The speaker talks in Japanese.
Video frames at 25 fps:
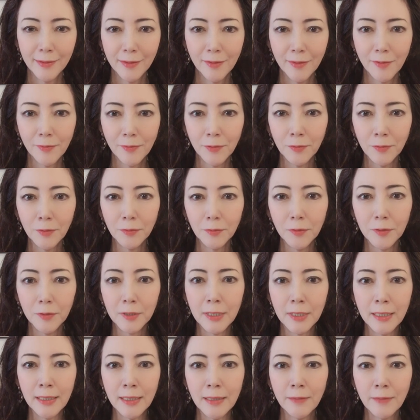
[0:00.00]
その
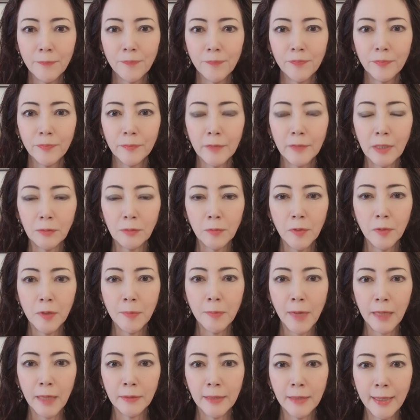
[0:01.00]
時例え
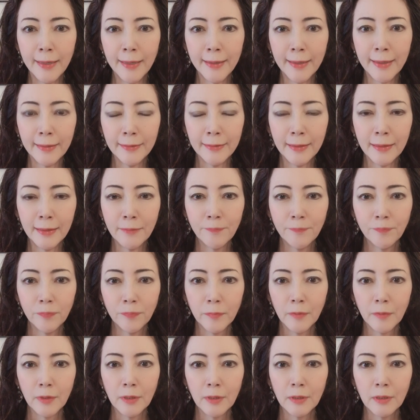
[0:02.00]
ば誰かに「
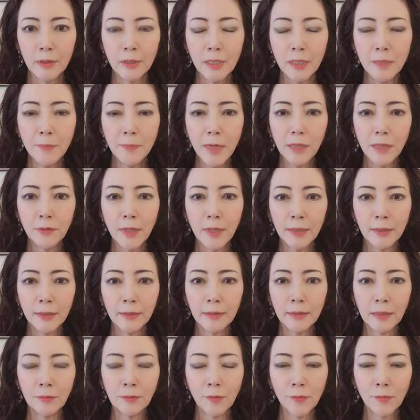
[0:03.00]
今のあ
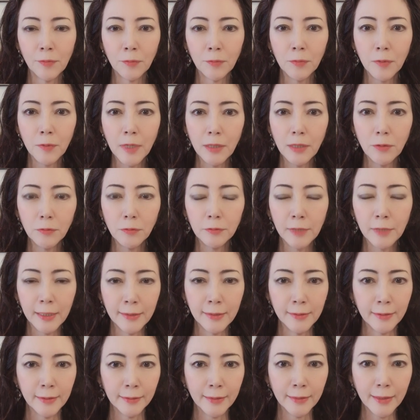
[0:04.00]
なたの底が良くない
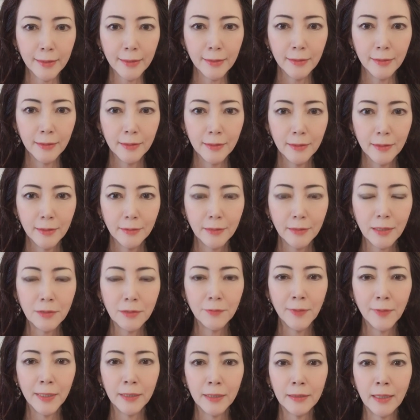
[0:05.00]
んじゃない?」って
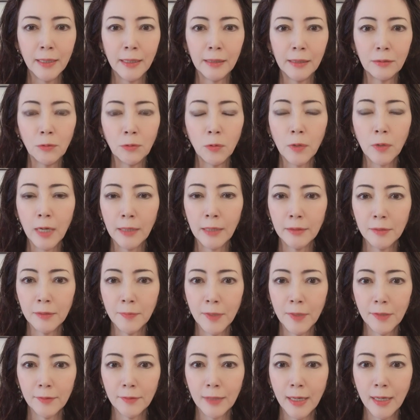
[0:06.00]
言われたらどう感じ
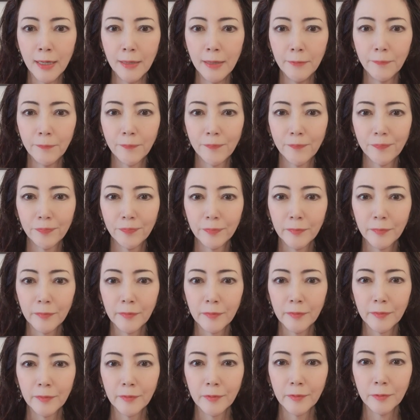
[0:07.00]
ますか
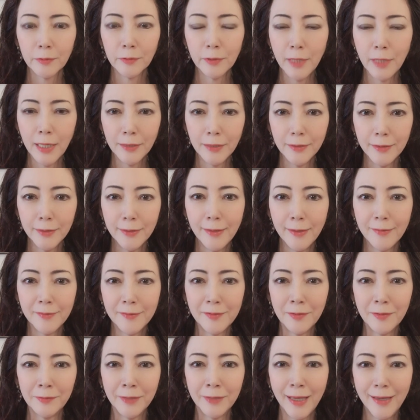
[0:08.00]
悔しいで
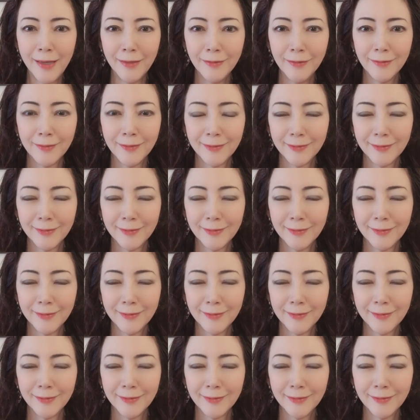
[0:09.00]
すよね